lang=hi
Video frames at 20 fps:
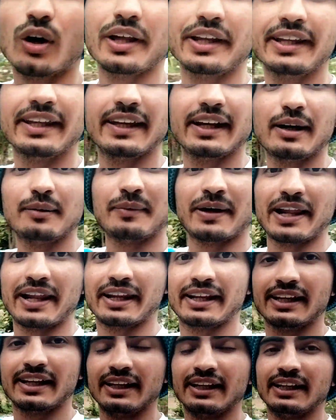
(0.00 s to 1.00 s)
और ये
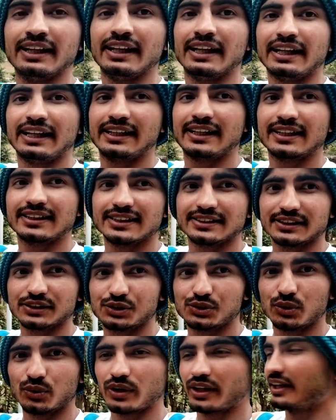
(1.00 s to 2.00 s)
हमारे इधर जैसे
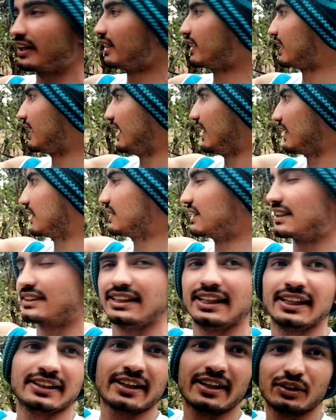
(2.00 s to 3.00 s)
जोल है ना ये खेत
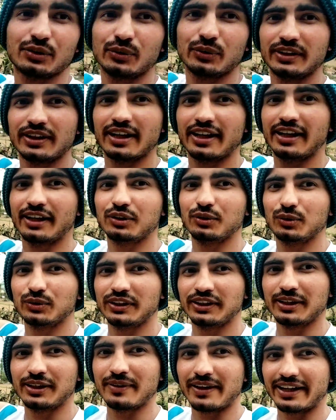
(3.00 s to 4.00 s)
जैसे इधर तो इधर एक दो
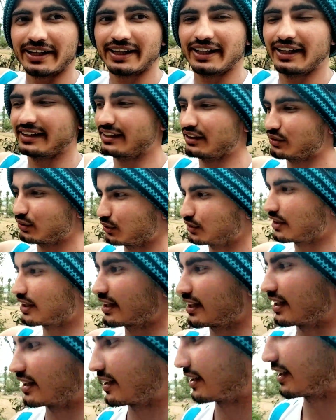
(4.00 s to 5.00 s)
तीन हमारे खेत हैं तो उधर
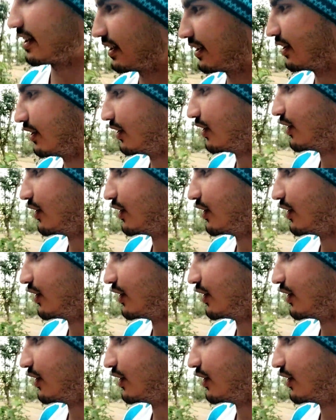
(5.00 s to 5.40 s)
करते हैं